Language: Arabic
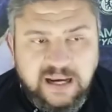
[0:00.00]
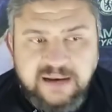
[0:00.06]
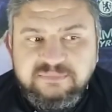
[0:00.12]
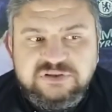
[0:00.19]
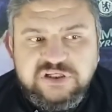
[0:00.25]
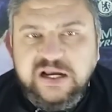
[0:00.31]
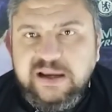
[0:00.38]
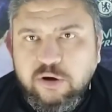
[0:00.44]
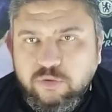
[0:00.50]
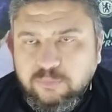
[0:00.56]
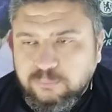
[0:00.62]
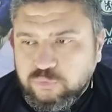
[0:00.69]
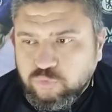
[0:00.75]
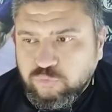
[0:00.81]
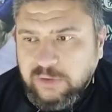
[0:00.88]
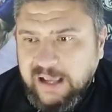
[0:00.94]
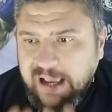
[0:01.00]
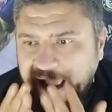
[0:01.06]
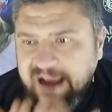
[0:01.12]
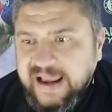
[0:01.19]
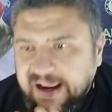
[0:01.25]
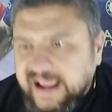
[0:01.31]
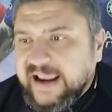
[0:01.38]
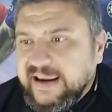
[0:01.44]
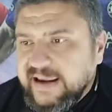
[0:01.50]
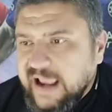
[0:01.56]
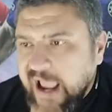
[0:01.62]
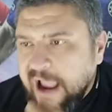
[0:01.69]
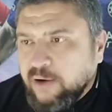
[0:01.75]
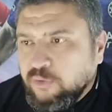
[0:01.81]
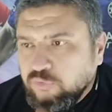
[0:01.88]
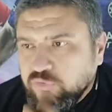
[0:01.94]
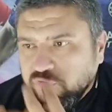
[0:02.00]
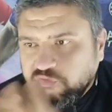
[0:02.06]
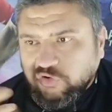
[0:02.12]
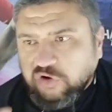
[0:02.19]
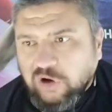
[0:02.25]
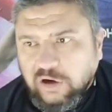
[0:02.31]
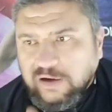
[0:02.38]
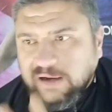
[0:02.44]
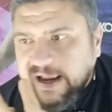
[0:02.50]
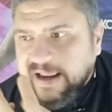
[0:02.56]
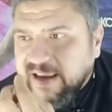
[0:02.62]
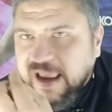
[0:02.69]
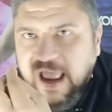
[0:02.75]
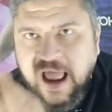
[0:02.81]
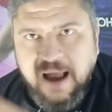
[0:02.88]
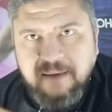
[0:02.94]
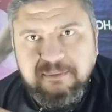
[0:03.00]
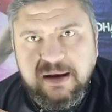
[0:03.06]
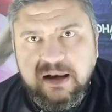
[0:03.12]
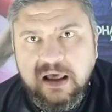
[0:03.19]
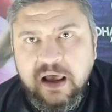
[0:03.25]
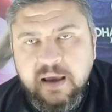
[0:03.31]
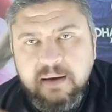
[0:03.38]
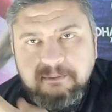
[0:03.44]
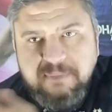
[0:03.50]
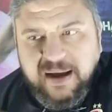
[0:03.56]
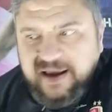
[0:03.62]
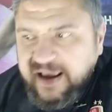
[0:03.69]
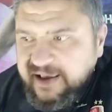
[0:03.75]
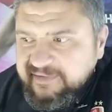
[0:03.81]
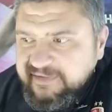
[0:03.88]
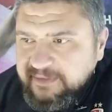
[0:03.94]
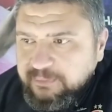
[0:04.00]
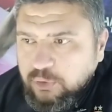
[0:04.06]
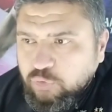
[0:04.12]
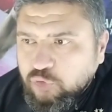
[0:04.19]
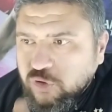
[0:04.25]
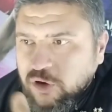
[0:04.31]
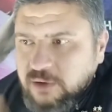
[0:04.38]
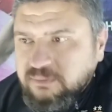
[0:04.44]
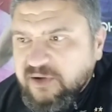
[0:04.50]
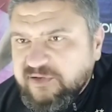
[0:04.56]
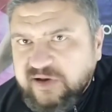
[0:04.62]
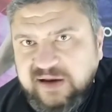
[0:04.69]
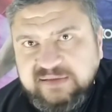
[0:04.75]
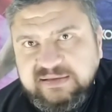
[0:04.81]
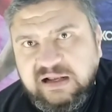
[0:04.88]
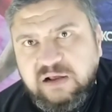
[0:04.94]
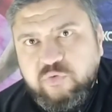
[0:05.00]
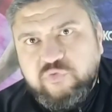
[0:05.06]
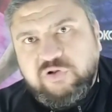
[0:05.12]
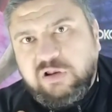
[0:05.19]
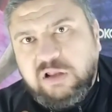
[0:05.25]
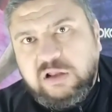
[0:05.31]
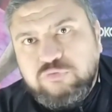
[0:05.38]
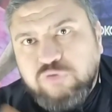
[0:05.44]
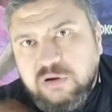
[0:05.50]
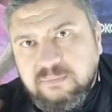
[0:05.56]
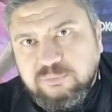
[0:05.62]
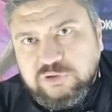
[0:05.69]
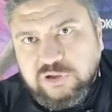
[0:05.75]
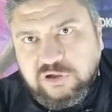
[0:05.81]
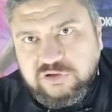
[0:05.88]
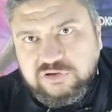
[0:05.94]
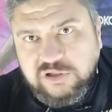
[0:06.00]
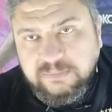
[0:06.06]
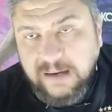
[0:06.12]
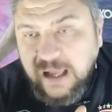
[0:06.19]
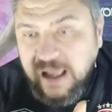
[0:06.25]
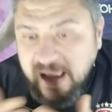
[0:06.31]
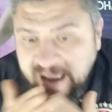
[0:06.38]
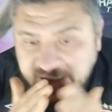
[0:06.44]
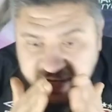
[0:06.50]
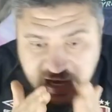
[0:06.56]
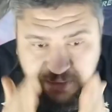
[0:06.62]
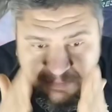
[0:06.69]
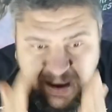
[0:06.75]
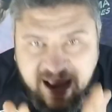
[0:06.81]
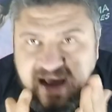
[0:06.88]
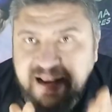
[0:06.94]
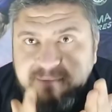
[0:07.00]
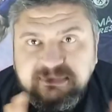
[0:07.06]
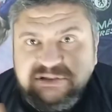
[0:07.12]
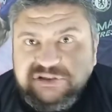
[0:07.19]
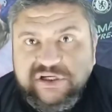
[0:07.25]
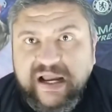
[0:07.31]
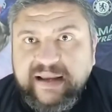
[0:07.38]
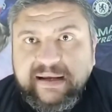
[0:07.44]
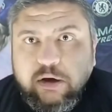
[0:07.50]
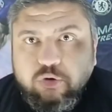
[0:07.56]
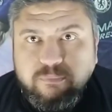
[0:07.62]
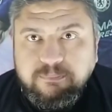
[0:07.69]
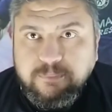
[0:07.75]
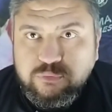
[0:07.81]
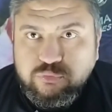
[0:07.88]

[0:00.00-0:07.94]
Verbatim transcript: انا مش جاي اخد بطوله انا جاي اخد ثقه جاي اعمل مكاسب للكره المصريه ان انا اوصل ادوار متقدمه انما انا مش جاي اخد